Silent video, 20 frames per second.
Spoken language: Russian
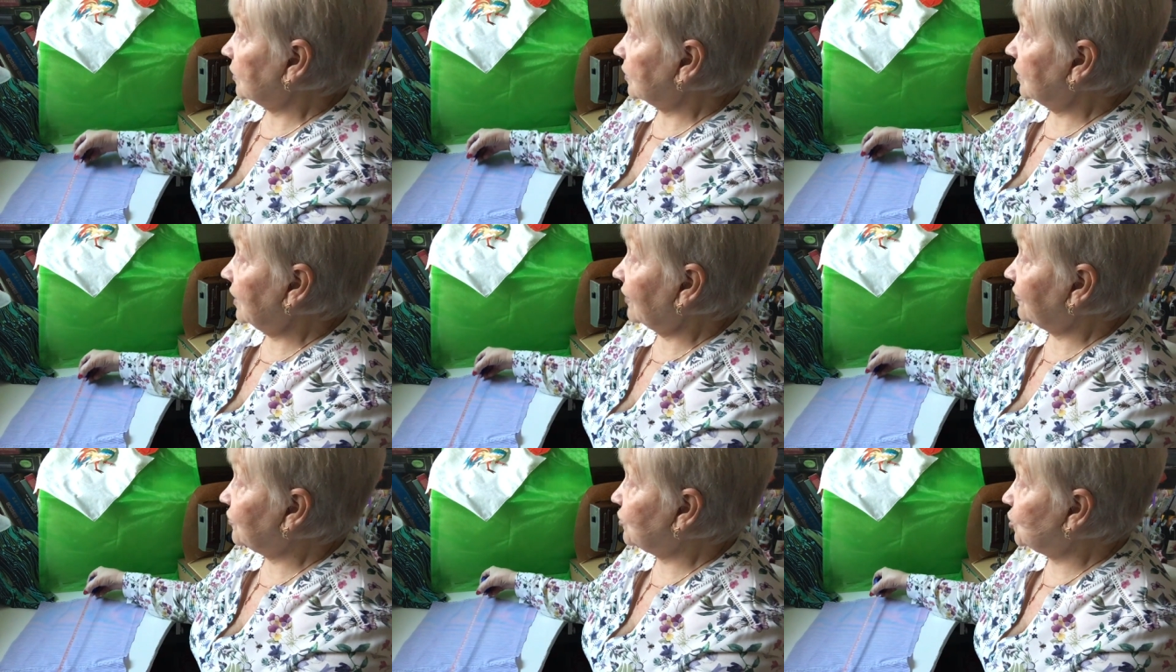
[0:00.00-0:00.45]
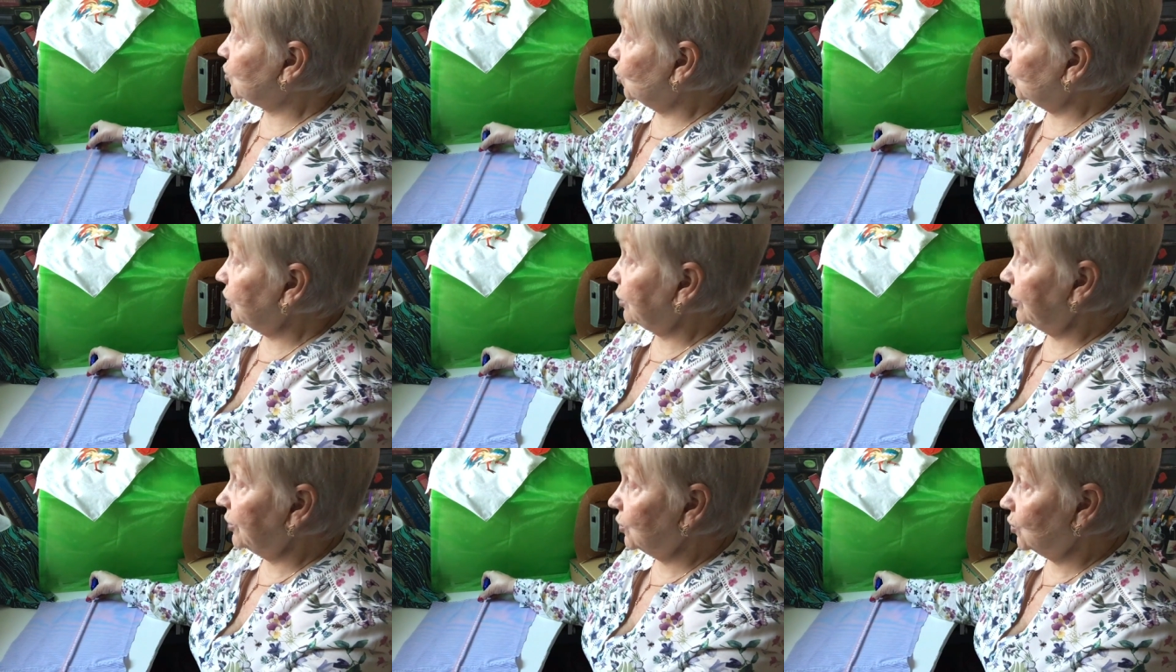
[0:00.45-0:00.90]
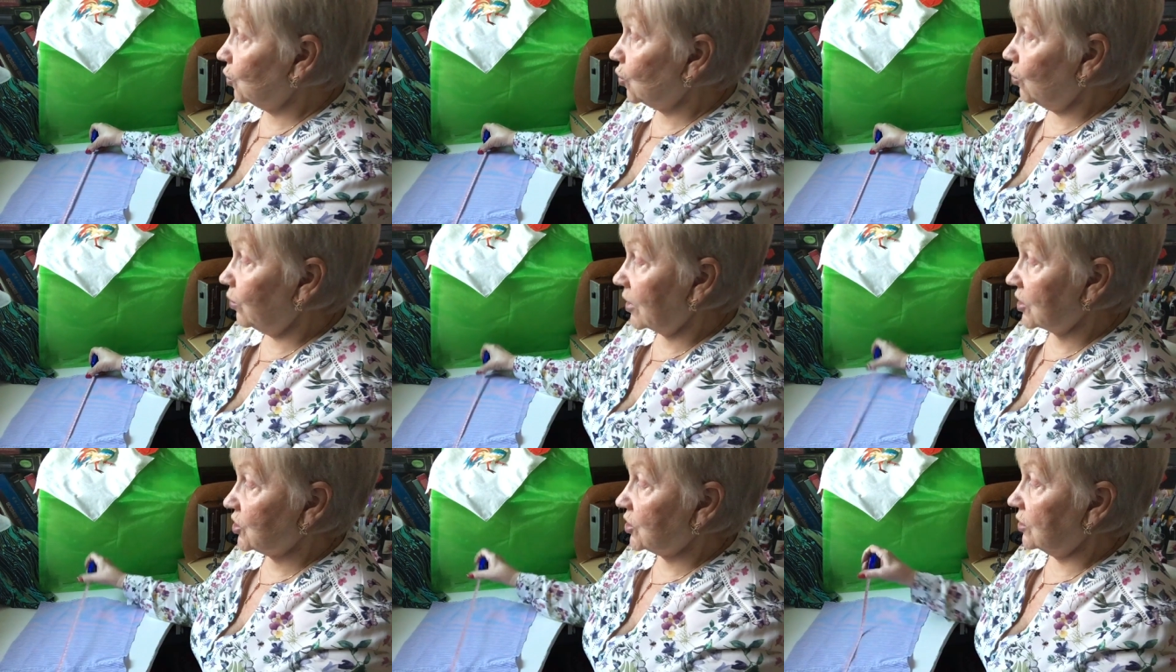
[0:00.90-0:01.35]
на всю длину
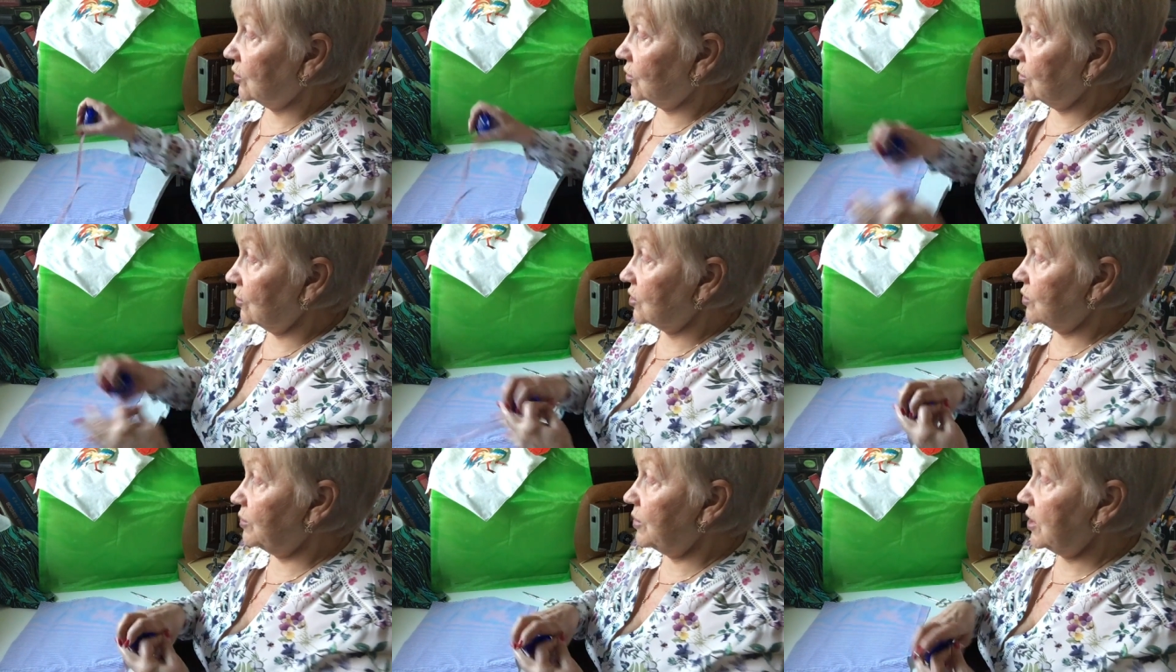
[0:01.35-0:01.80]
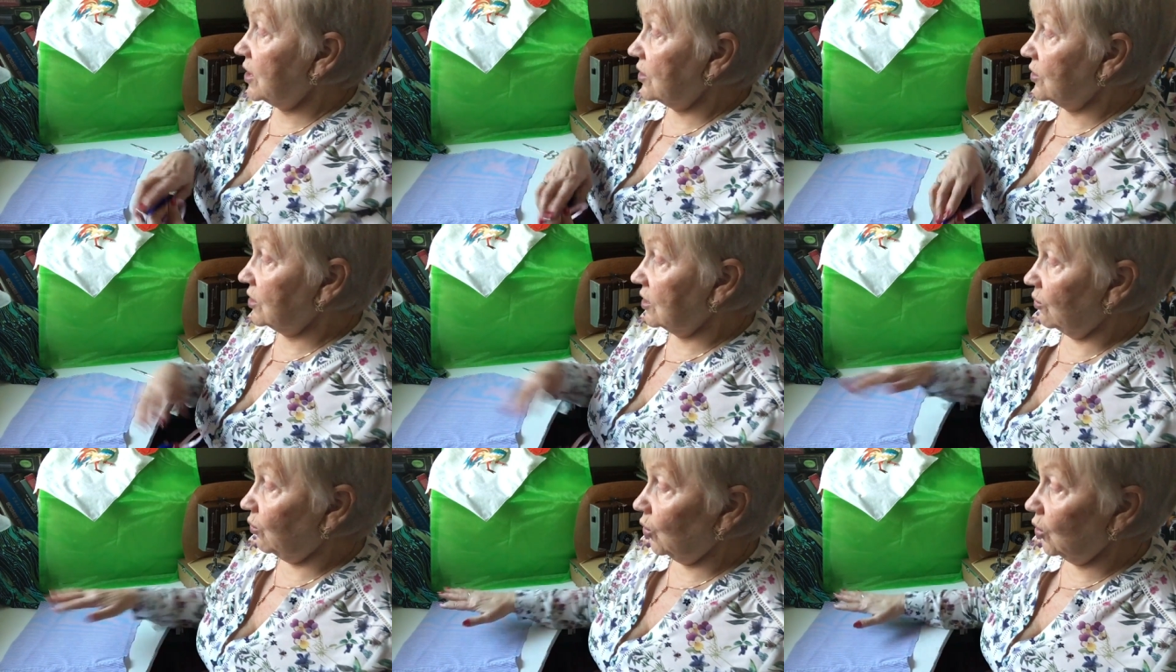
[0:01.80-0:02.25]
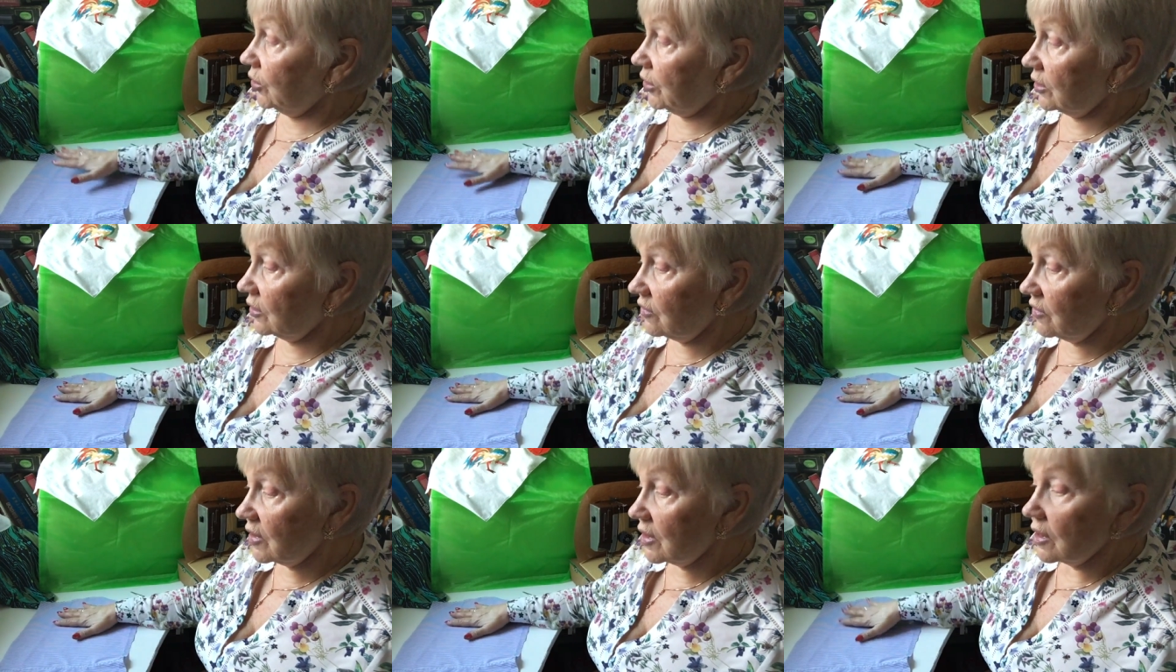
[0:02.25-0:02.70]
рубашки. То есть передние
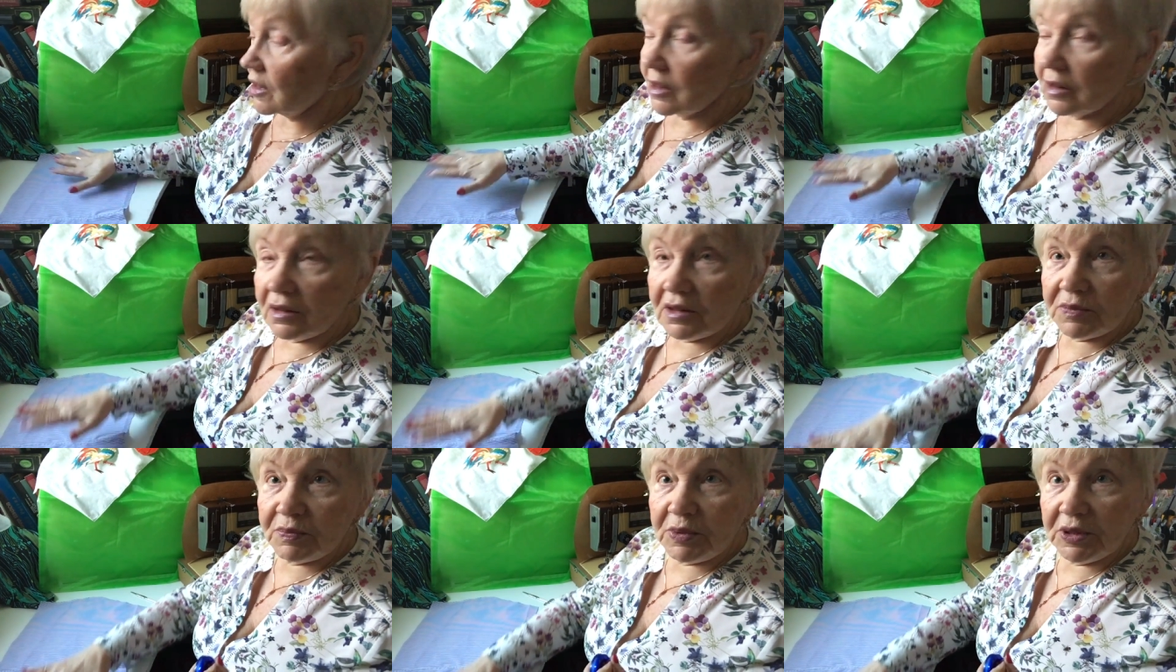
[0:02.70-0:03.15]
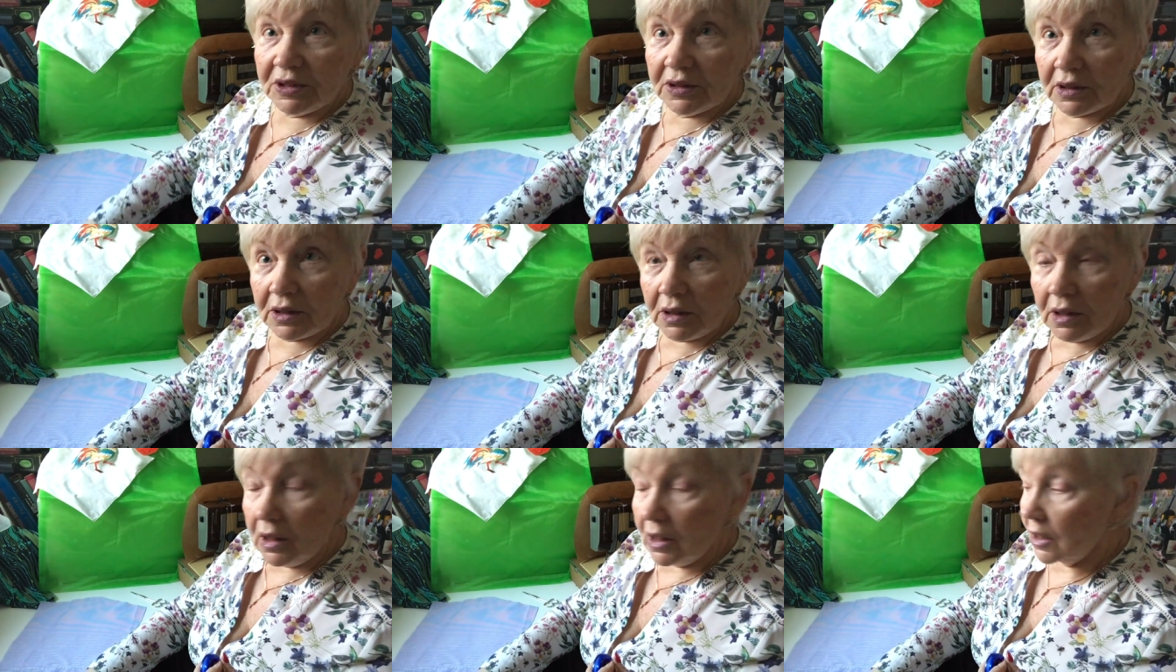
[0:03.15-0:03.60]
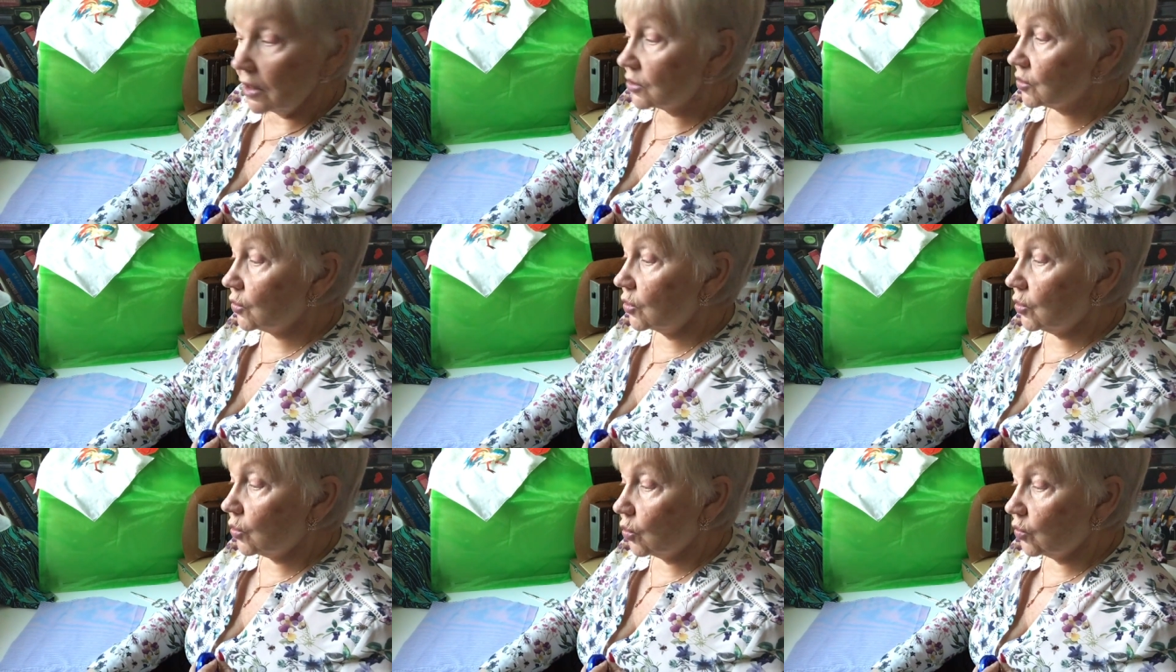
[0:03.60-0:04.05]
полки две и спинка.
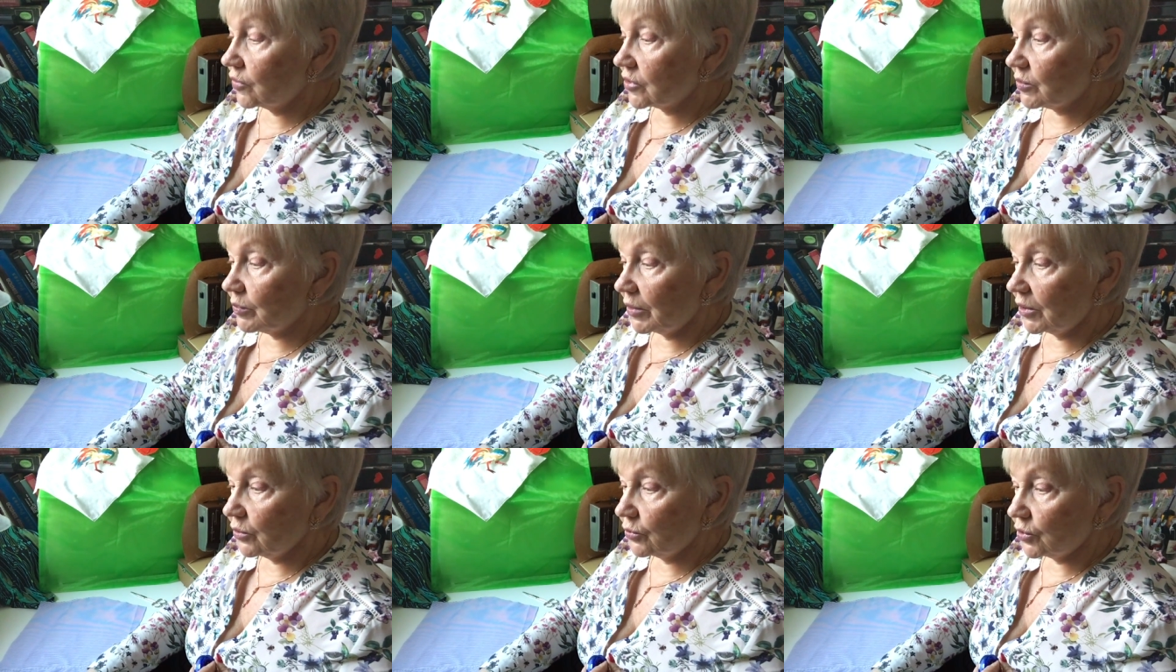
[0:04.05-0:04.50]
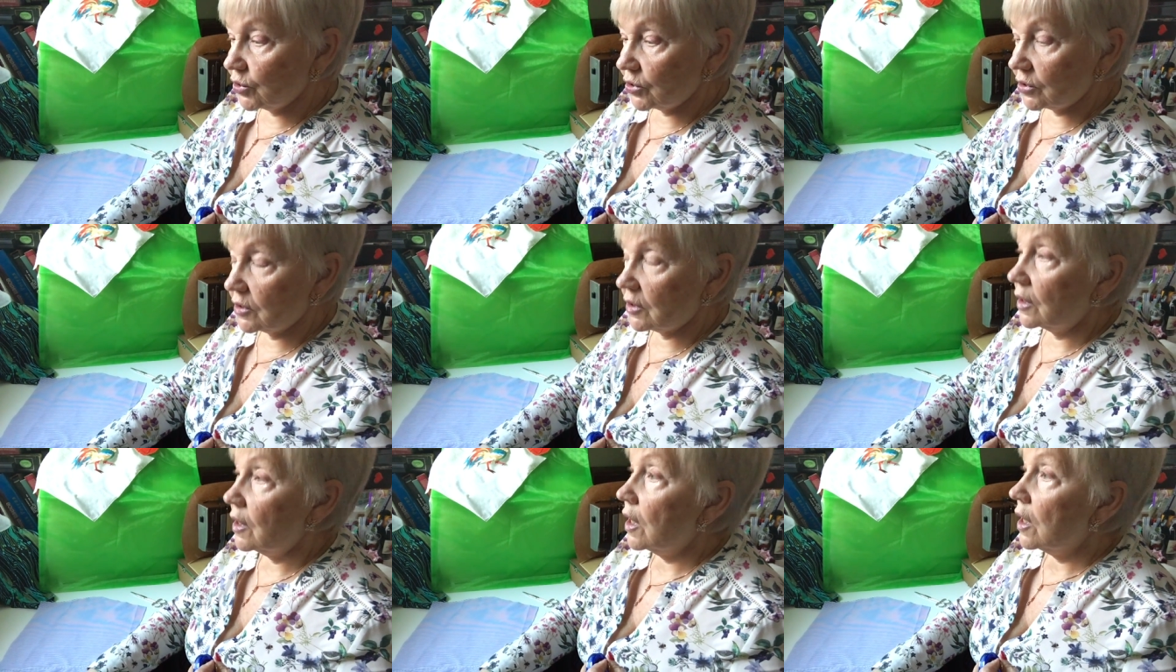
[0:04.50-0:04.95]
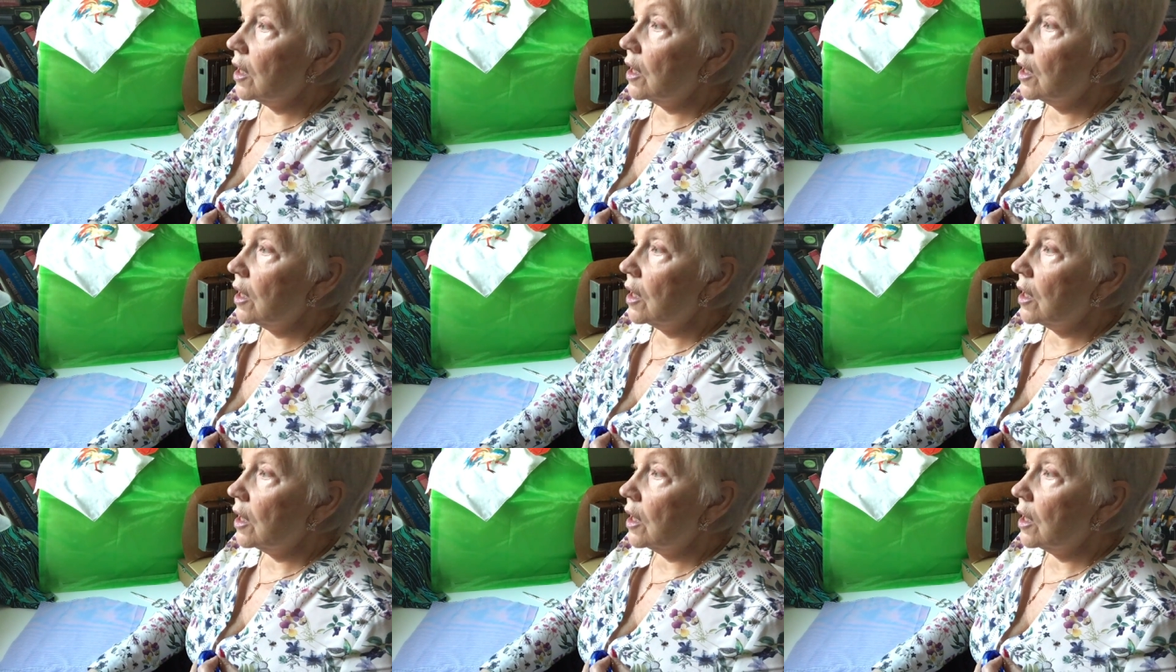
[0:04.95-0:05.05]
Сколько у вас получится?